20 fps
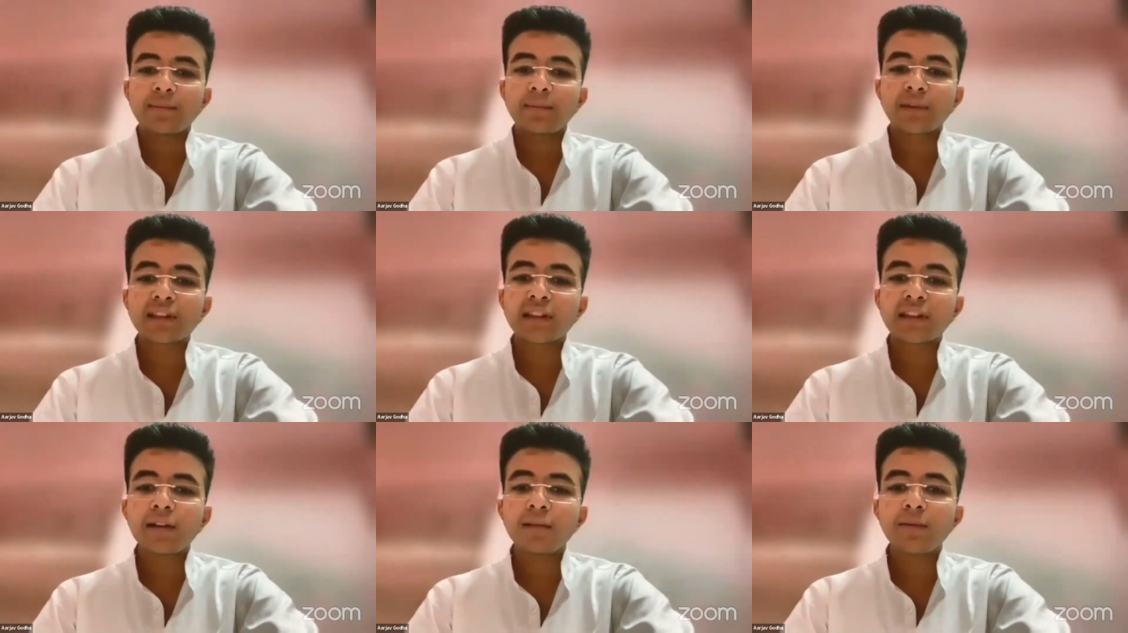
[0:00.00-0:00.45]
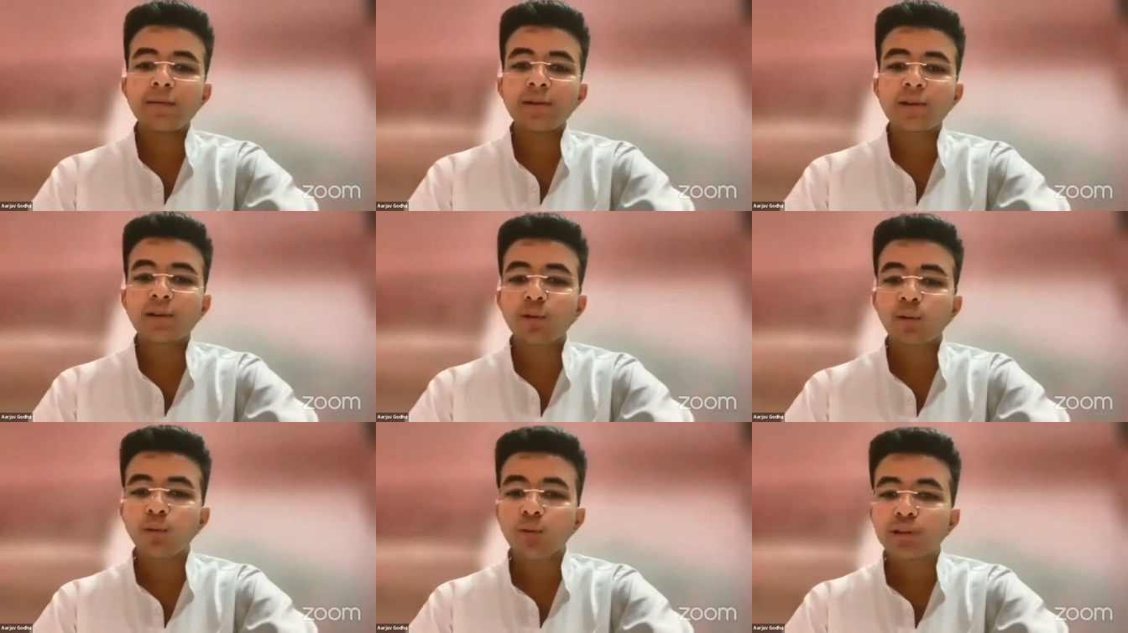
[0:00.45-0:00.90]
मतलब
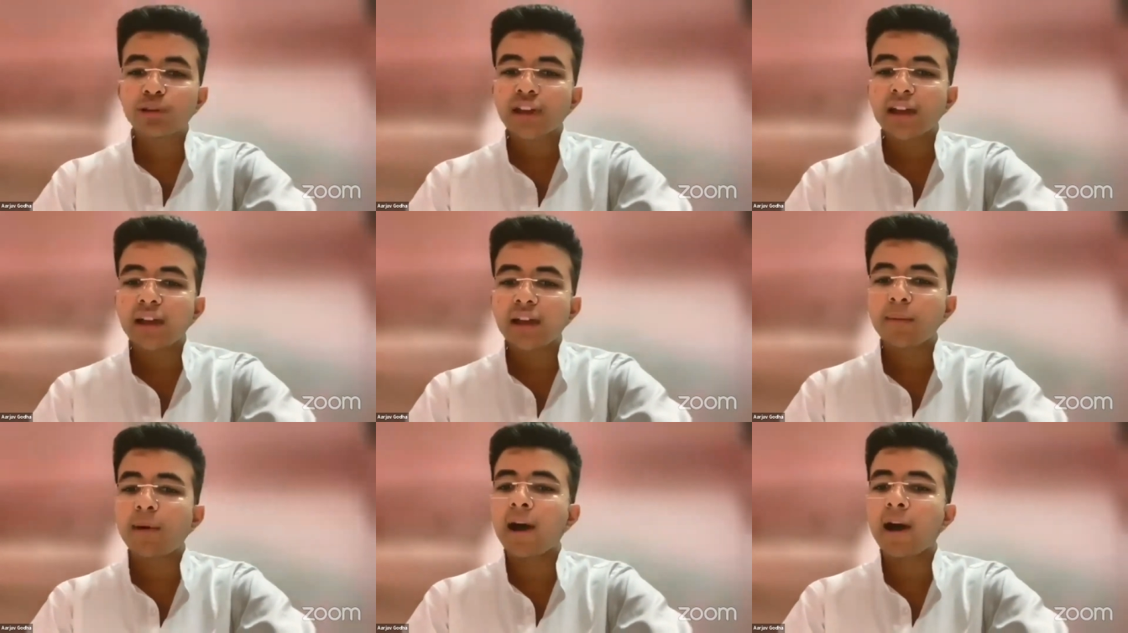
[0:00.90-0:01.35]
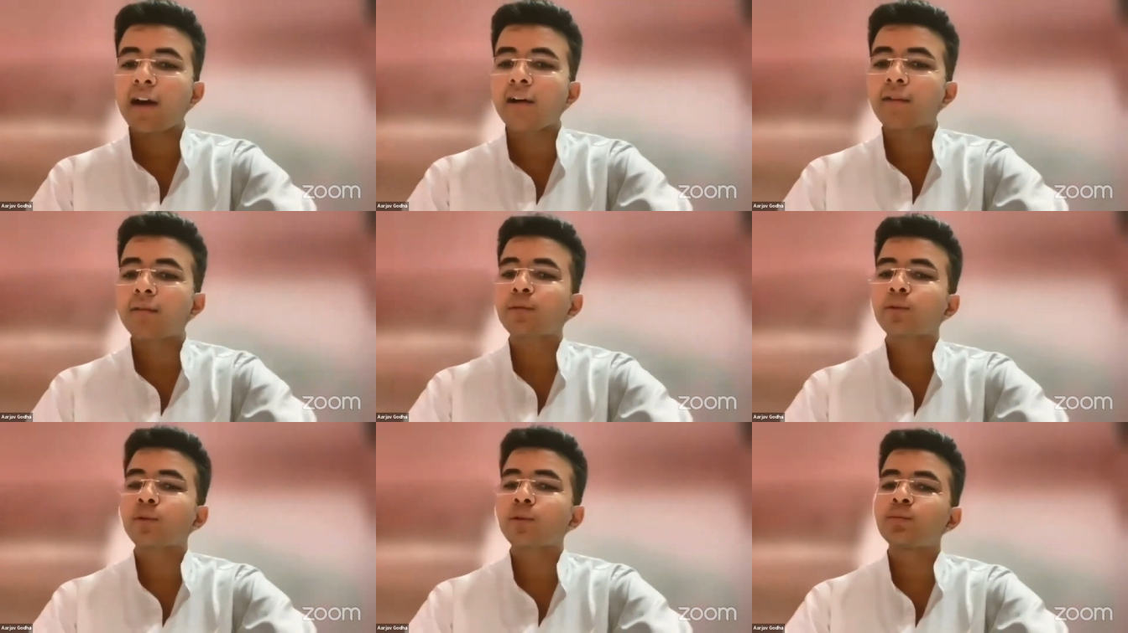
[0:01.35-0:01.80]
क्रोध के
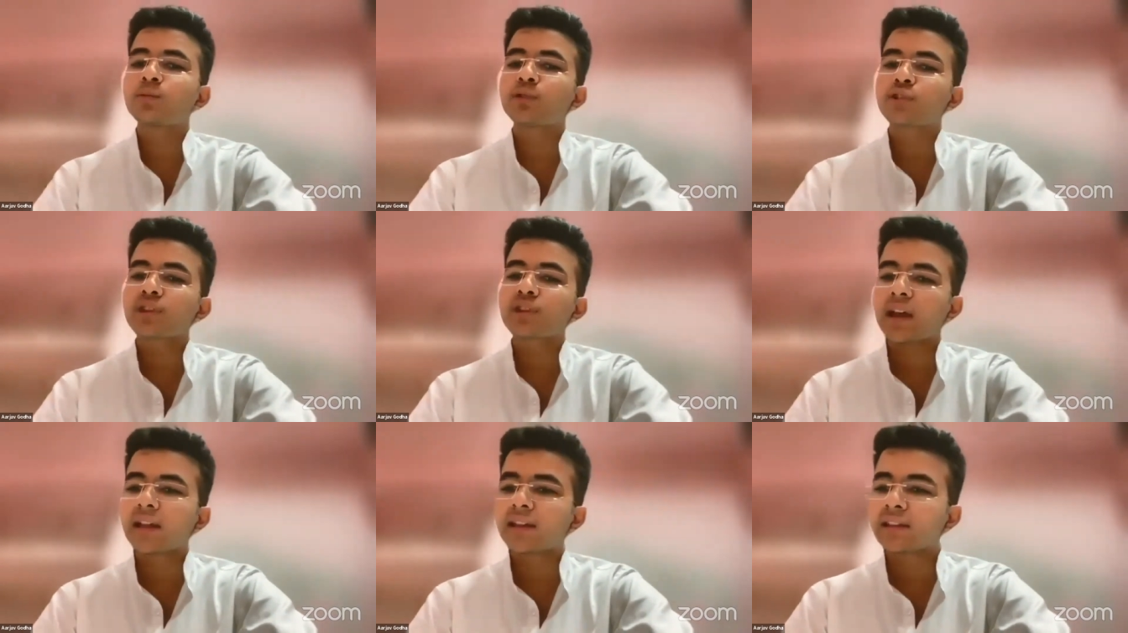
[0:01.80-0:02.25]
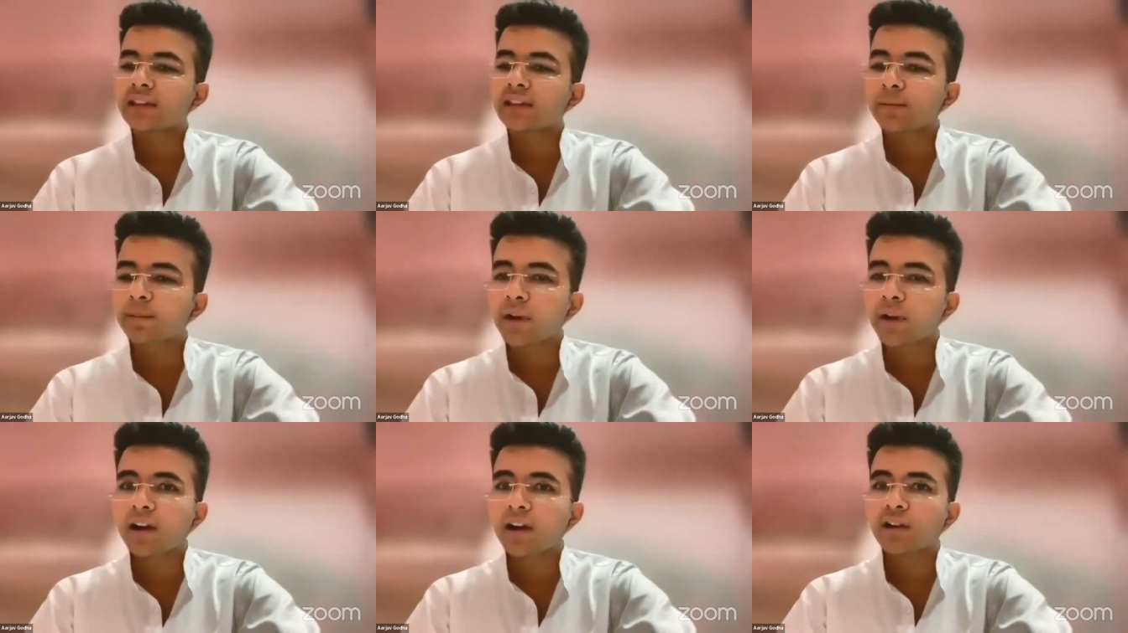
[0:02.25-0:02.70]
अभाव रूप जो शांति
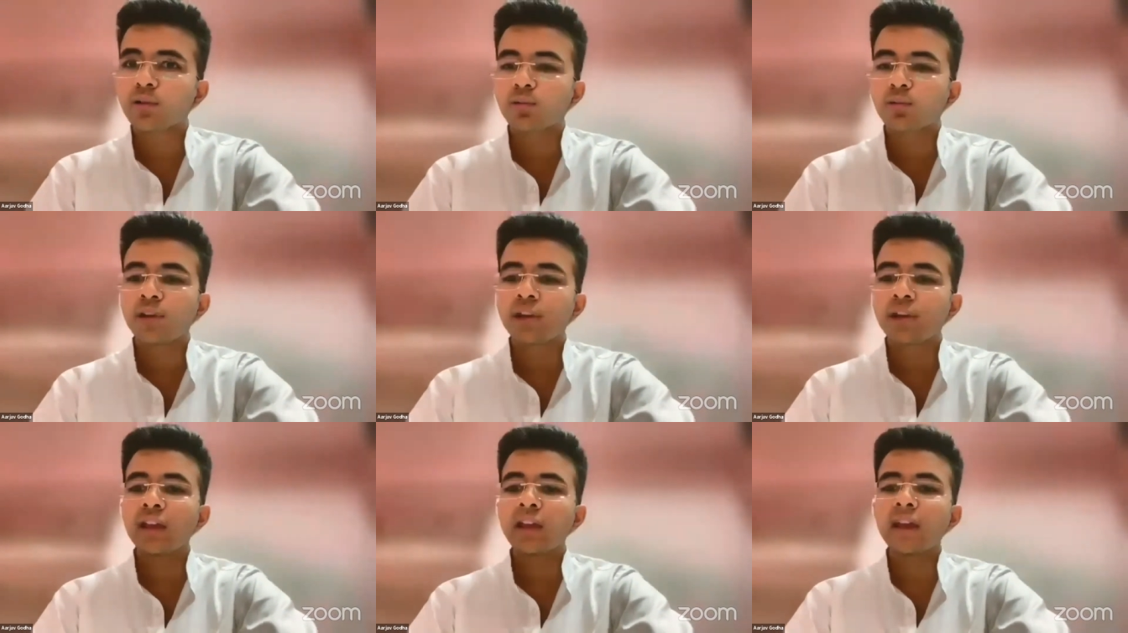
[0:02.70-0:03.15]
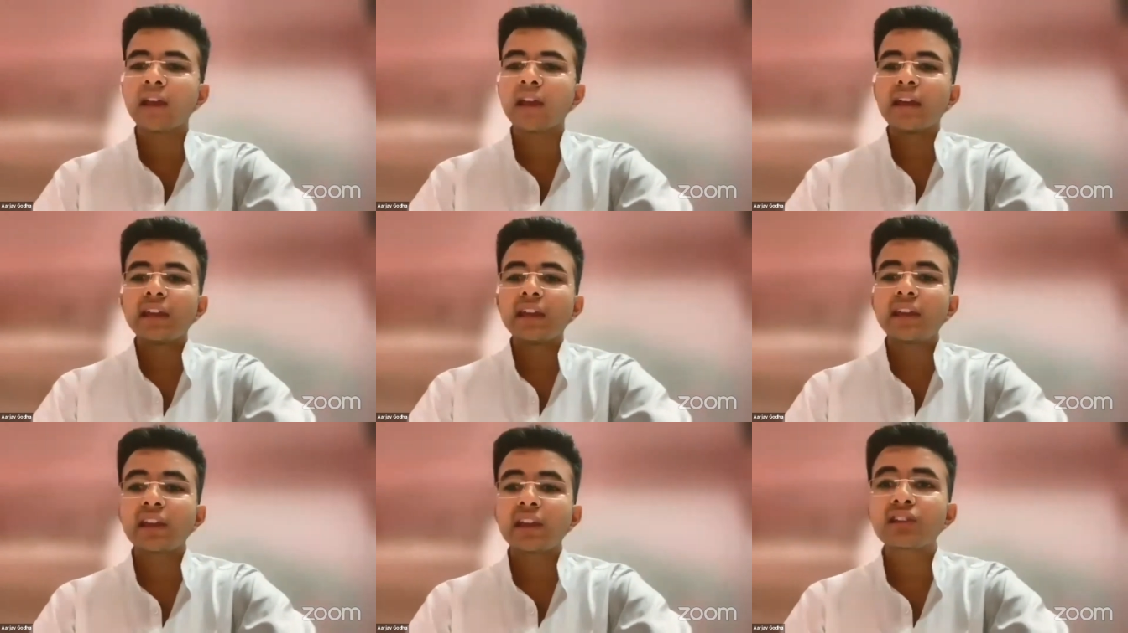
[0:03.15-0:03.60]
प्रकट हुई
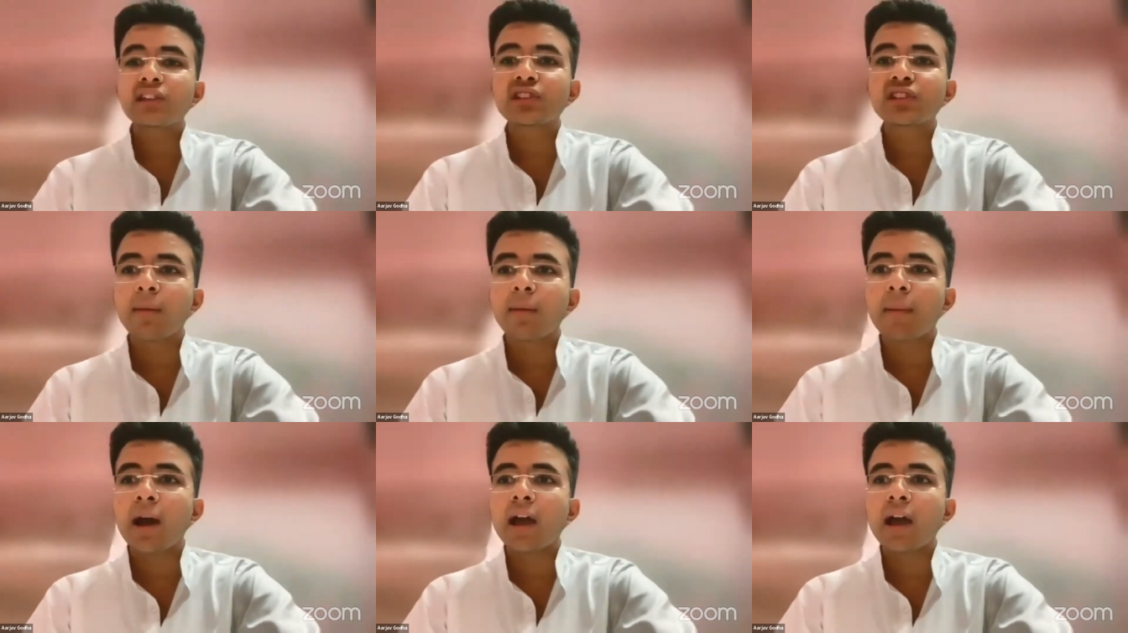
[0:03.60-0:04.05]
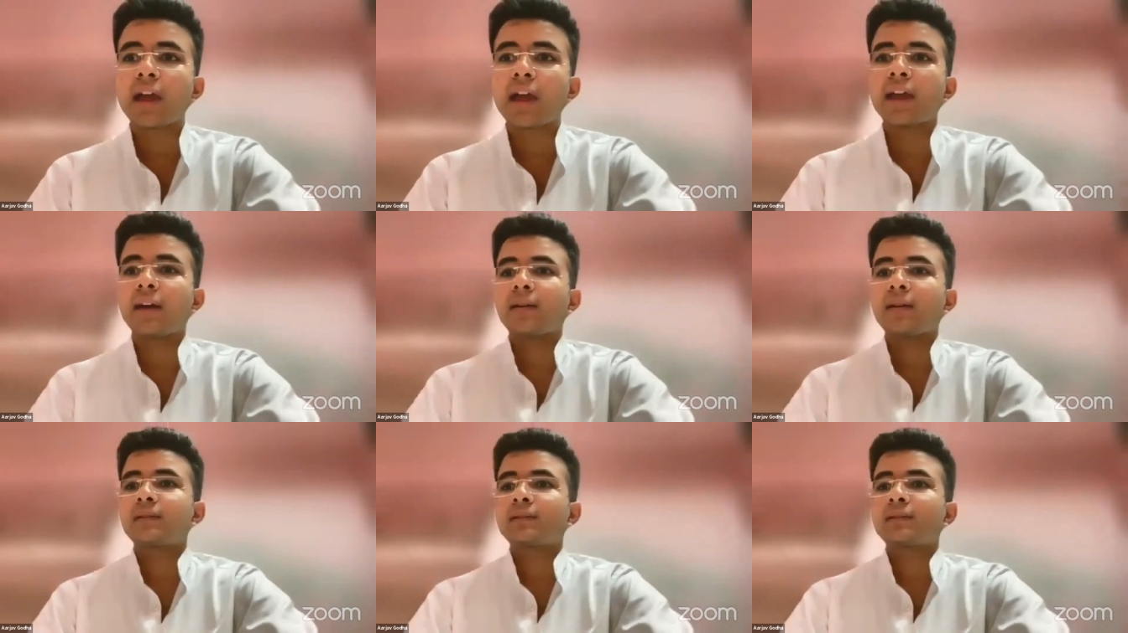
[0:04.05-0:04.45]
ये क्षमा है